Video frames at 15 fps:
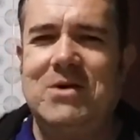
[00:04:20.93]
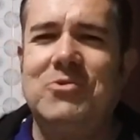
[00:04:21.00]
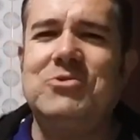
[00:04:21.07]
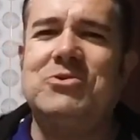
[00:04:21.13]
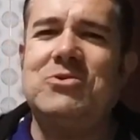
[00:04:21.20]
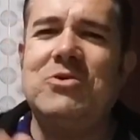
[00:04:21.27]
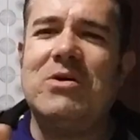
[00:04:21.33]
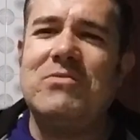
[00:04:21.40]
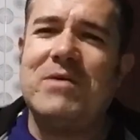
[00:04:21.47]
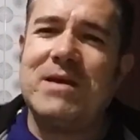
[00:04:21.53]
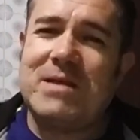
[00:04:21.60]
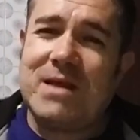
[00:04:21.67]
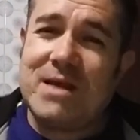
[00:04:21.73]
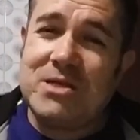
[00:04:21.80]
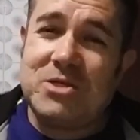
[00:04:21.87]
O senhor vai
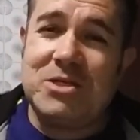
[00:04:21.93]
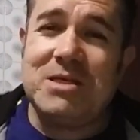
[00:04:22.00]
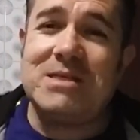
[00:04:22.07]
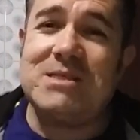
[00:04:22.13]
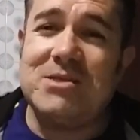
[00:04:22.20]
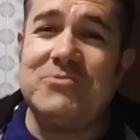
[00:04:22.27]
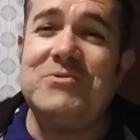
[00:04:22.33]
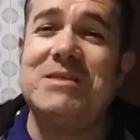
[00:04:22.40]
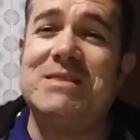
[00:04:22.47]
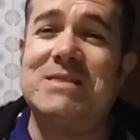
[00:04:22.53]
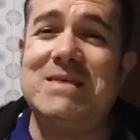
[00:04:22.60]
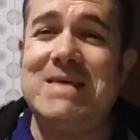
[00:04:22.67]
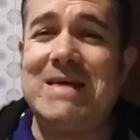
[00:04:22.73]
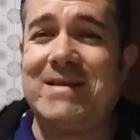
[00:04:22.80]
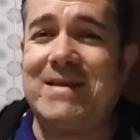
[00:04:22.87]
ter dias de
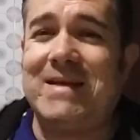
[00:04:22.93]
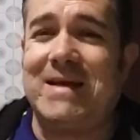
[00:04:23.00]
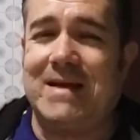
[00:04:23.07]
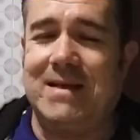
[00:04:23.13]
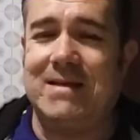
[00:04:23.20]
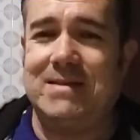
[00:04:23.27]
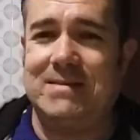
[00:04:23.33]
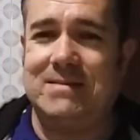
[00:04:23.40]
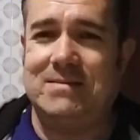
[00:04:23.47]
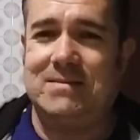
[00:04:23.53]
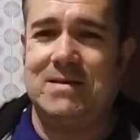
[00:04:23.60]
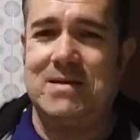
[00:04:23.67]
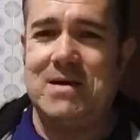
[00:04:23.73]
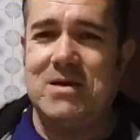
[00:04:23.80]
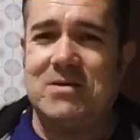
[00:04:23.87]
visita.
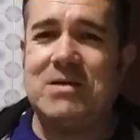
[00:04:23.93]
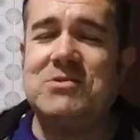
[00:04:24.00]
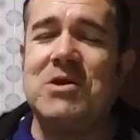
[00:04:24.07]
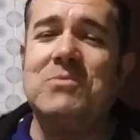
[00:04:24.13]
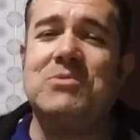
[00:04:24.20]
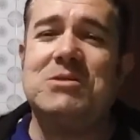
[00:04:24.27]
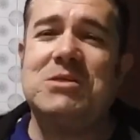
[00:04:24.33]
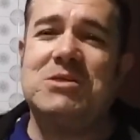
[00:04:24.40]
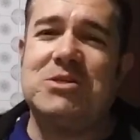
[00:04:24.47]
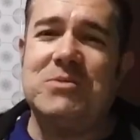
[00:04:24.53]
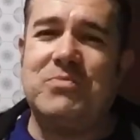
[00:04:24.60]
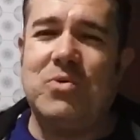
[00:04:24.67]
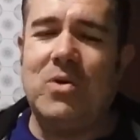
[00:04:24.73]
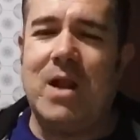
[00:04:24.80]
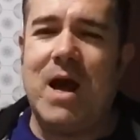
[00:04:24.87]
Nós vamos
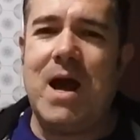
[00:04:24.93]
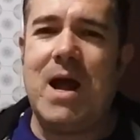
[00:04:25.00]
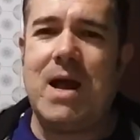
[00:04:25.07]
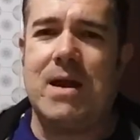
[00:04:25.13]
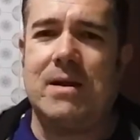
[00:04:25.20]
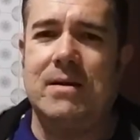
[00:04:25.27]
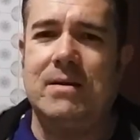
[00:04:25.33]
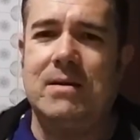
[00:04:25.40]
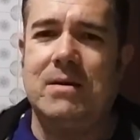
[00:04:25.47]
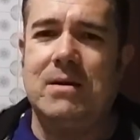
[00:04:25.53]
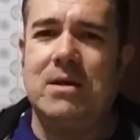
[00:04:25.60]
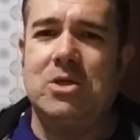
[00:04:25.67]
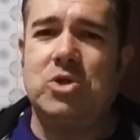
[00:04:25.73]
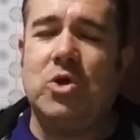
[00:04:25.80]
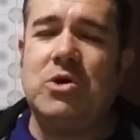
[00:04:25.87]
estipular
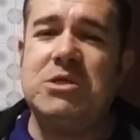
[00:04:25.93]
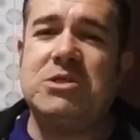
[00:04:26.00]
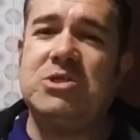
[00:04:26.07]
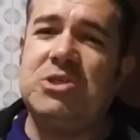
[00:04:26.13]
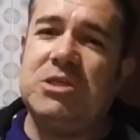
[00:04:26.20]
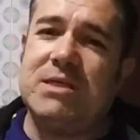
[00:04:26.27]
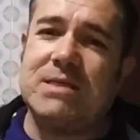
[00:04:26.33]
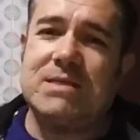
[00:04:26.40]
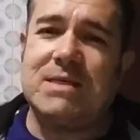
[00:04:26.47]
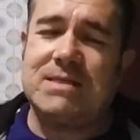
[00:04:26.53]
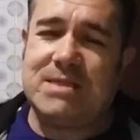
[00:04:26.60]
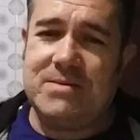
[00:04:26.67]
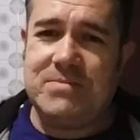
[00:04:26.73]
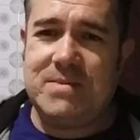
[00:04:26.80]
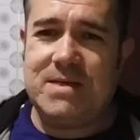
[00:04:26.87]
dois dias na
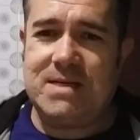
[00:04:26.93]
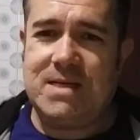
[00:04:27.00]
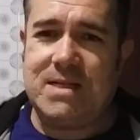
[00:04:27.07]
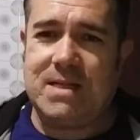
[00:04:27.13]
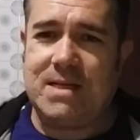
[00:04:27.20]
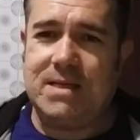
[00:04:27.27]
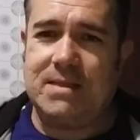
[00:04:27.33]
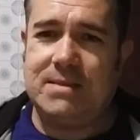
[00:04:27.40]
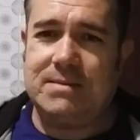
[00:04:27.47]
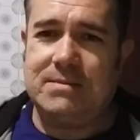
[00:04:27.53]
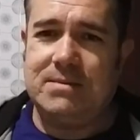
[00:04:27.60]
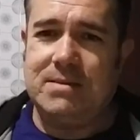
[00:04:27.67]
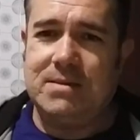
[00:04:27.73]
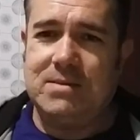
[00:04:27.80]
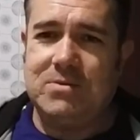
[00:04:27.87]
semana
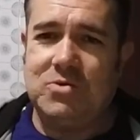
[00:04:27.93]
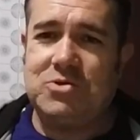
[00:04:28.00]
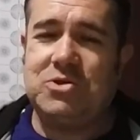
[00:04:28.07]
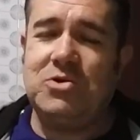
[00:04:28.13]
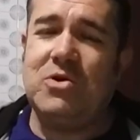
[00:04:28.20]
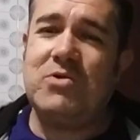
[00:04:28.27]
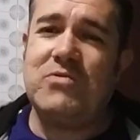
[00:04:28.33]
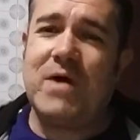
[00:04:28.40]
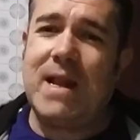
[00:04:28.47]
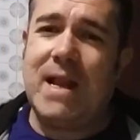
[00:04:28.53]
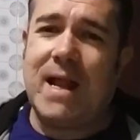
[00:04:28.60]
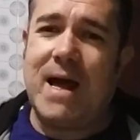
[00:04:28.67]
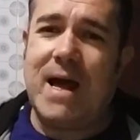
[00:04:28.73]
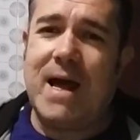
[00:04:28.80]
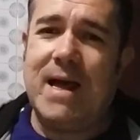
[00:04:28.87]
o senhor vai
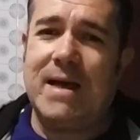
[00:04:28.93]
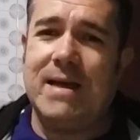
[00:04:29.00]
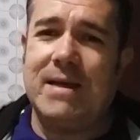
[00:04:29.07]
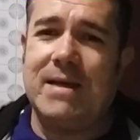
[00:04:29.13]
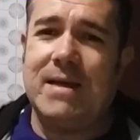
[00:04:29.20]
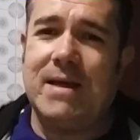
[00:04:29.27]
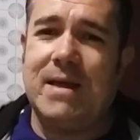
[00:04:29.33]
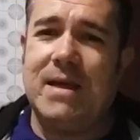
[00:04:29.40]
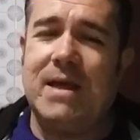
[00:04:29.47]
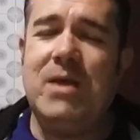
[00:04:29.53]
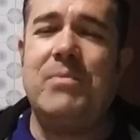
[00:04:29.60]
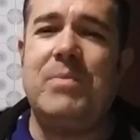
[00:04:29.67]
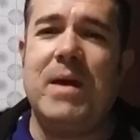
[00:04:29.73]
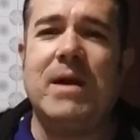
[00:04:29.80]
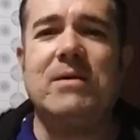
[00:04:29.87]
lá e
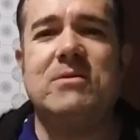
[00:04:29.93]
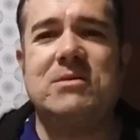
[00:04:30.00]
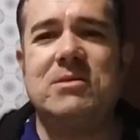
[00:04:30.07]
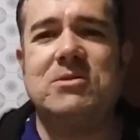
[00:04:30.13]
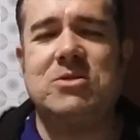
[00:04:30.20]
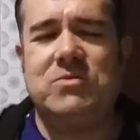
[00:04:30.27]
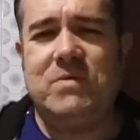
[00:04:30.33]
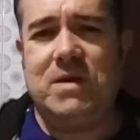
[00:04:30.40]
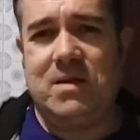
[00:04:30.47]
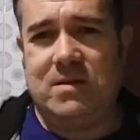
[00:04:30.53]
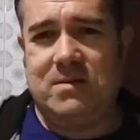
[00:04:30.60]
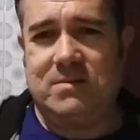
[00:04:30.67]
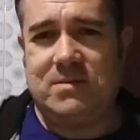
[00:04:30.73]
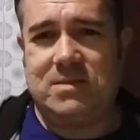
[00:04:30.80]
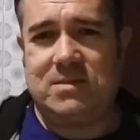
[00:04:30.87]
pega os seus
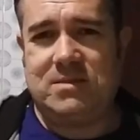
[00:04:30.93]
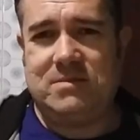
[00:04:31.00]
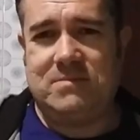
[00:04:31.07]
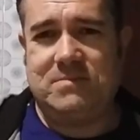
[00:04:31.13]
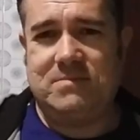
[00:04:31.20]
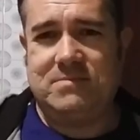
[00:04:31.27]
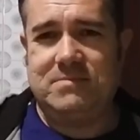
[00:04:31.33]
filhos.